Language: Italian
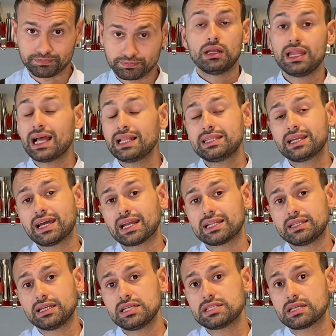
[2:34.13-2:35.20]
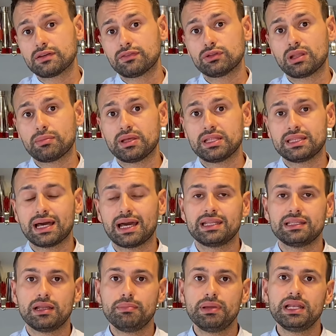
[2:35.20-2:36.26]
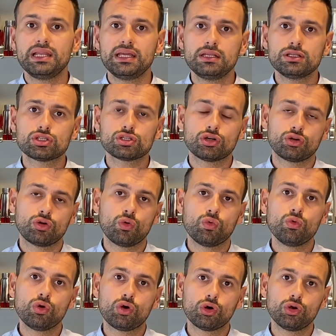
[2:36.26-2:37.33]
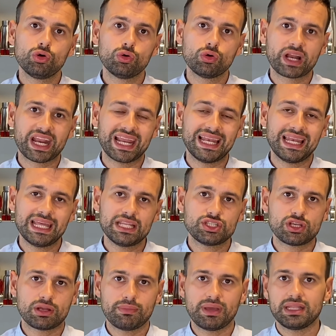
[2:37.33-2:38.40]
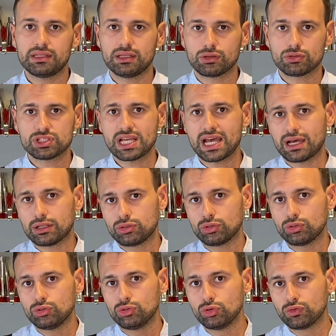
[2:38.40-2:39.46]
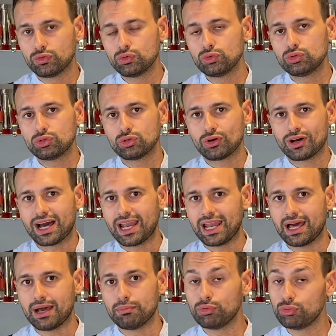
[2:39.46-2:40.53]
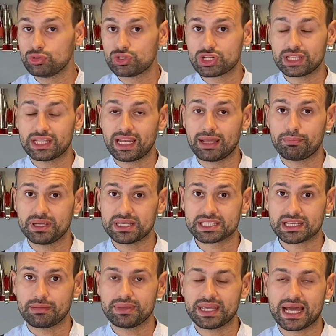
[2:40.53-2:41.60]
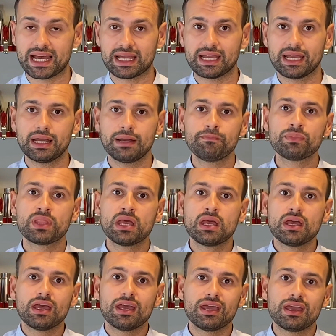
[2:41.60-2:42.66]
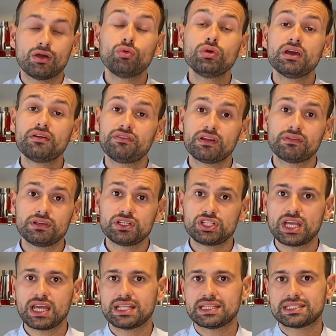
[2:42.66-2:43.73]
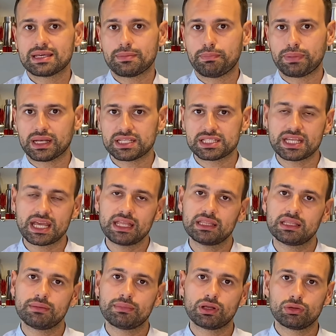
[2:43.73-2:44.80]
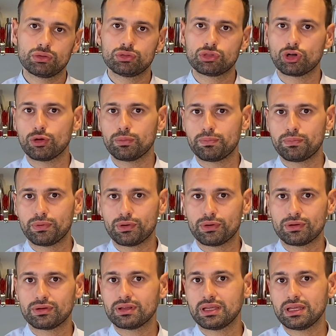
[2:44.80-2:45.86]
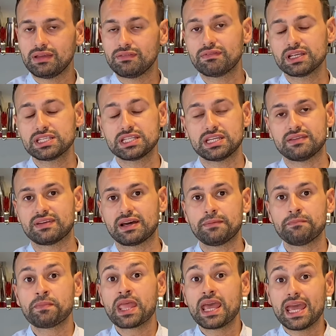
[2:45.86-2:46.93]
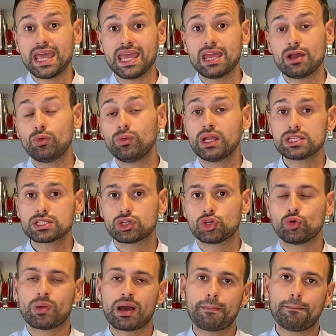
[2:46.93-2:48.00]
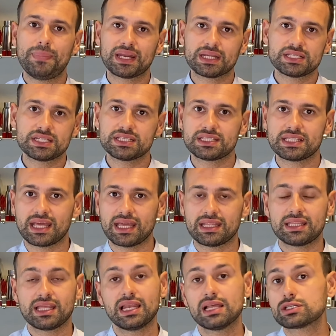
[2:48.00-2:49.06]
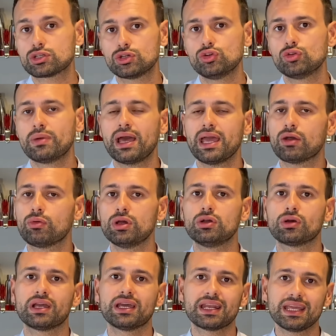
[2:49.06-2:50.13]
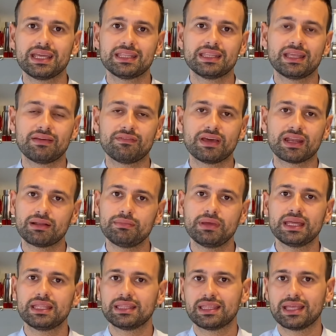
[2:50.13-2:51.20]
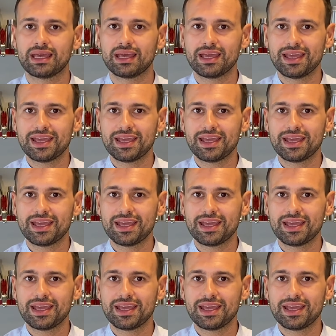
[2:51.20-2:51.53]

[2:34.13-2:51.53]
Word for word: Le altre caratteristiche fondamentali del Bellini sono un colore leggermente rosato dovuto alla buccia della pesca bianca, eh, un'effervescenza presente ma non troppo invasiva e una schiuma persistente. La schiuma è quello che rende veramente